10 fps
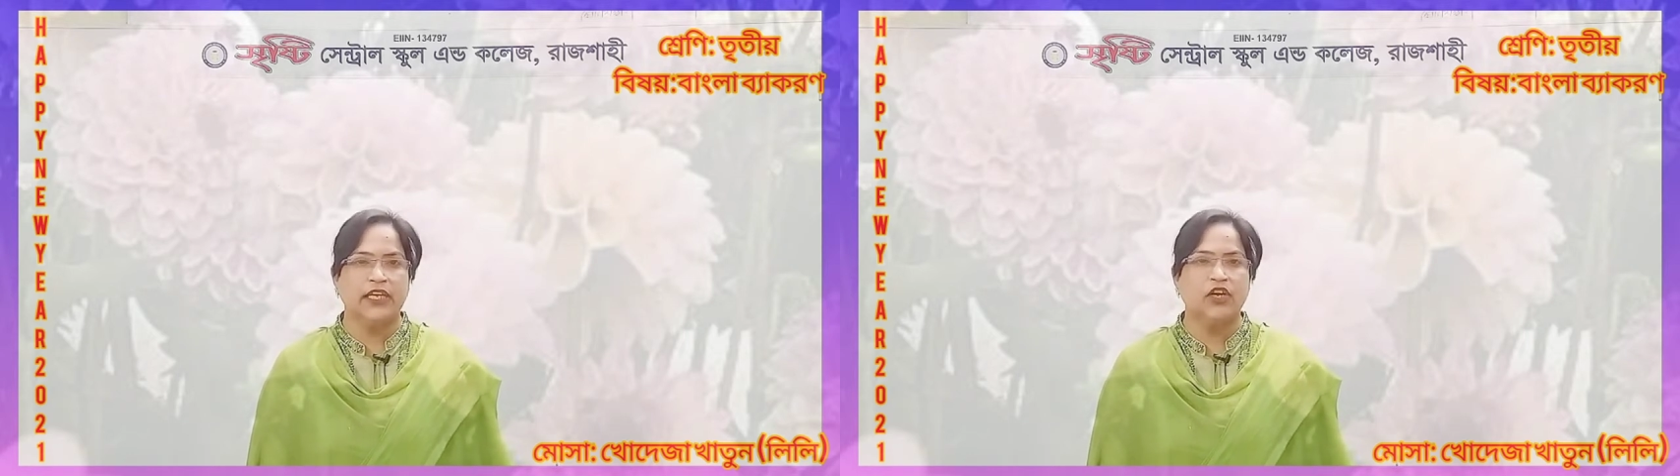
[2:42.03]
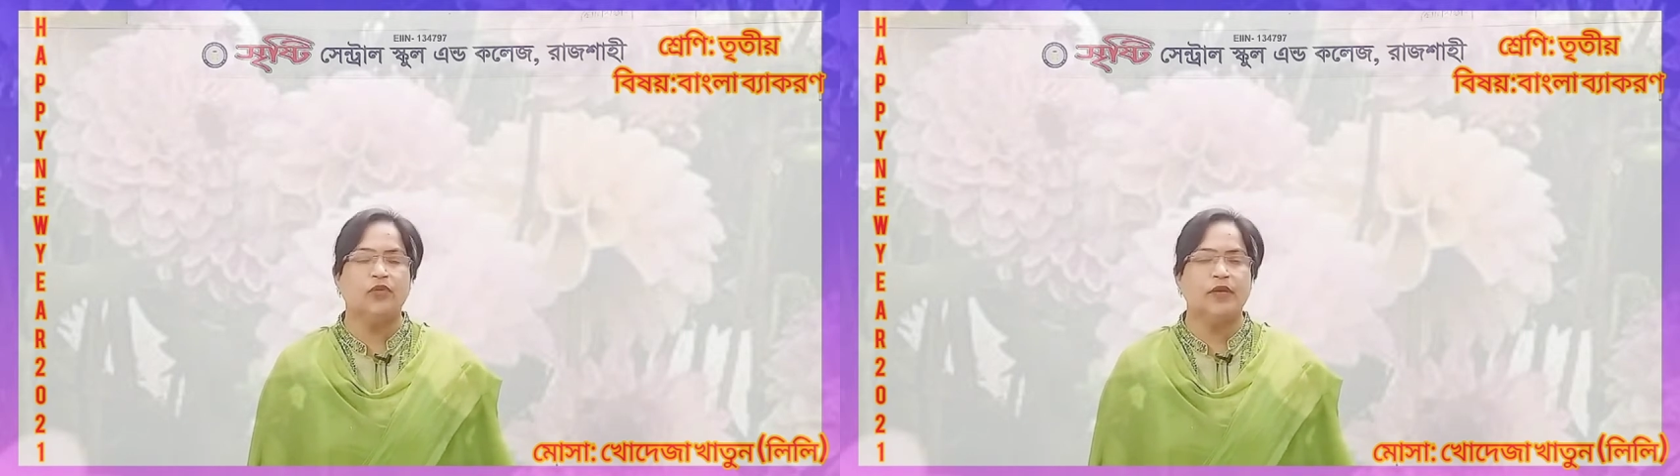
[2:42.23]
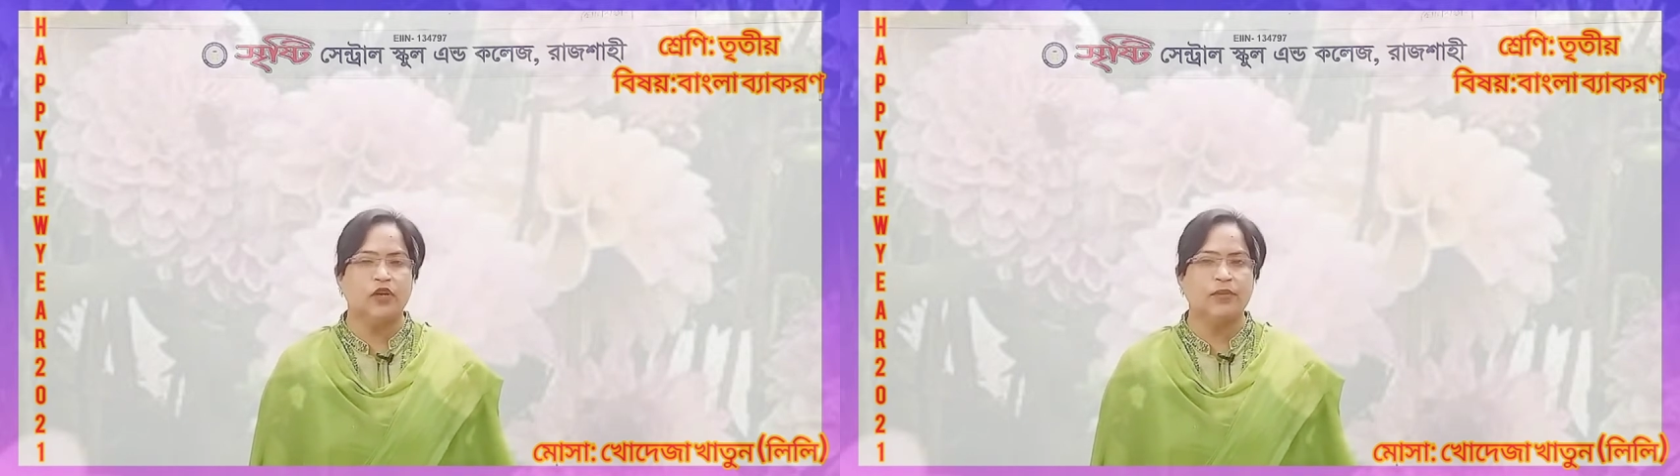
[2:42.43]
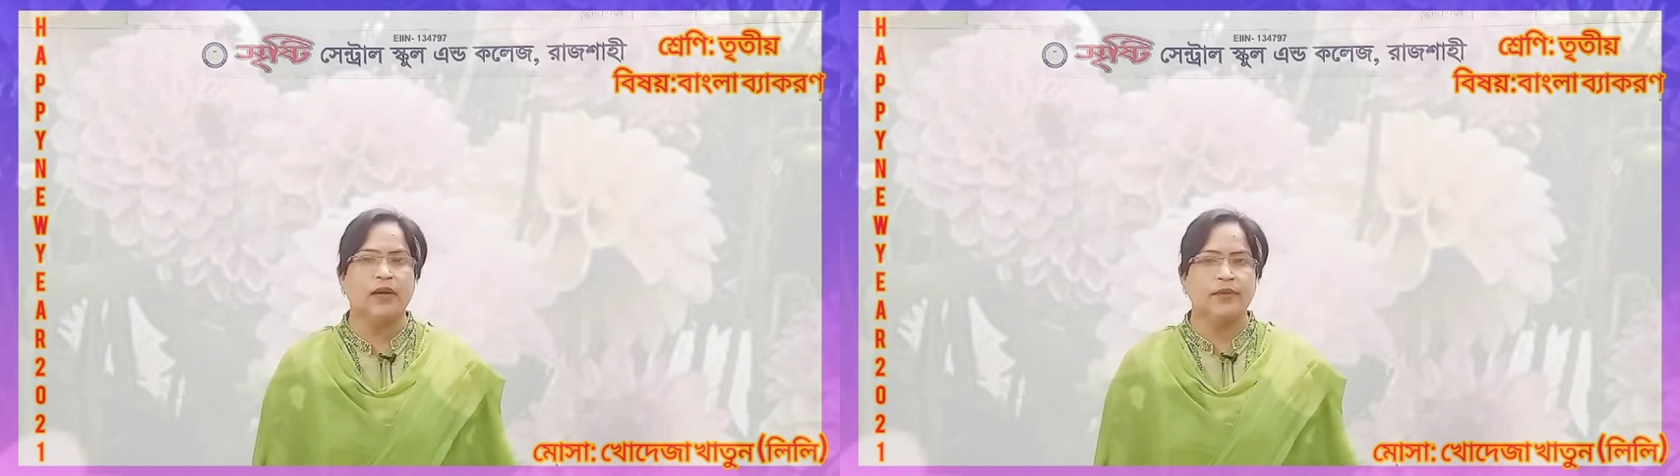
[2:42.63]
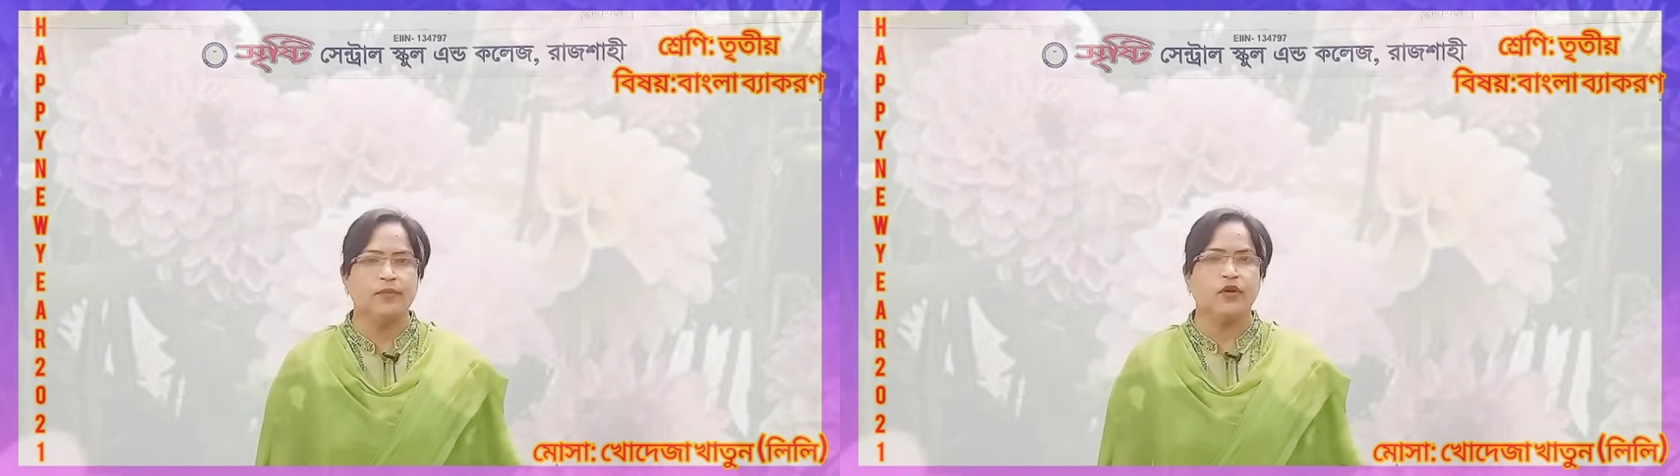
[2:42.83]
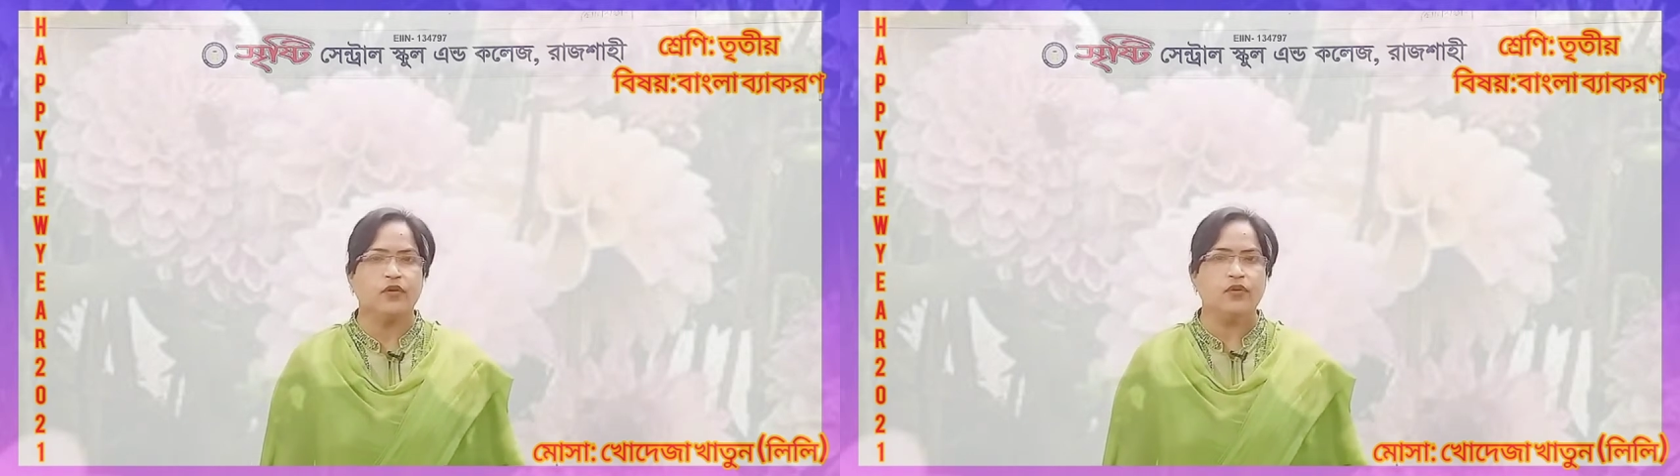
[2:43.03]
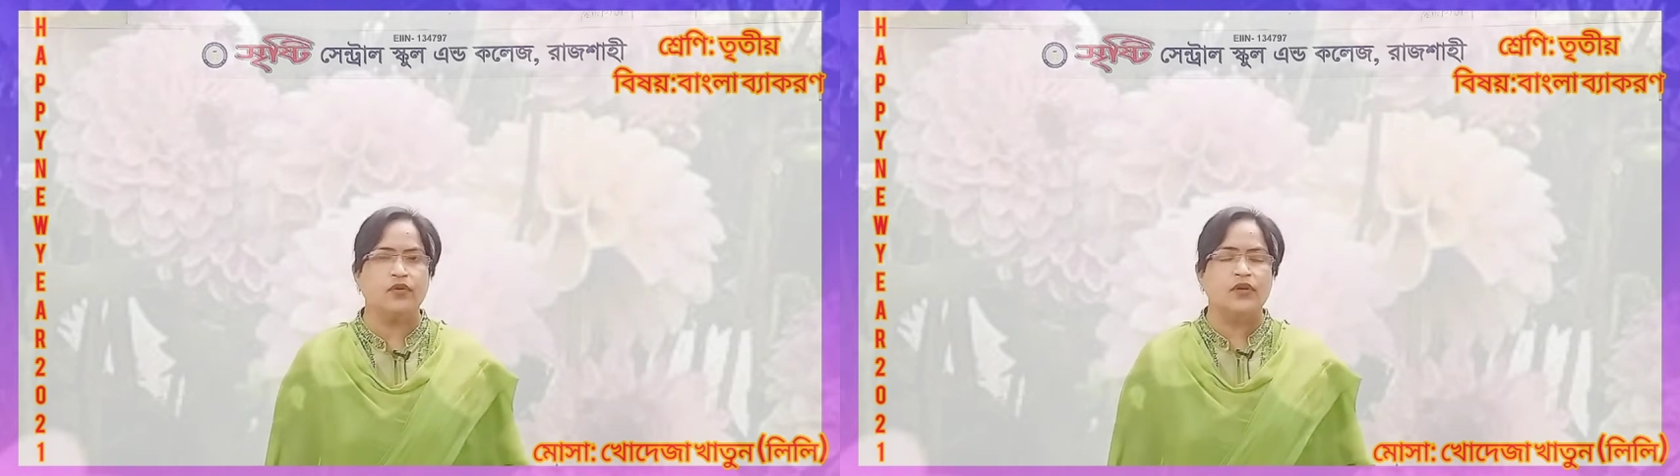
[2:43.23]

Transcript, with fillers: এলোমেলোভাবে বলো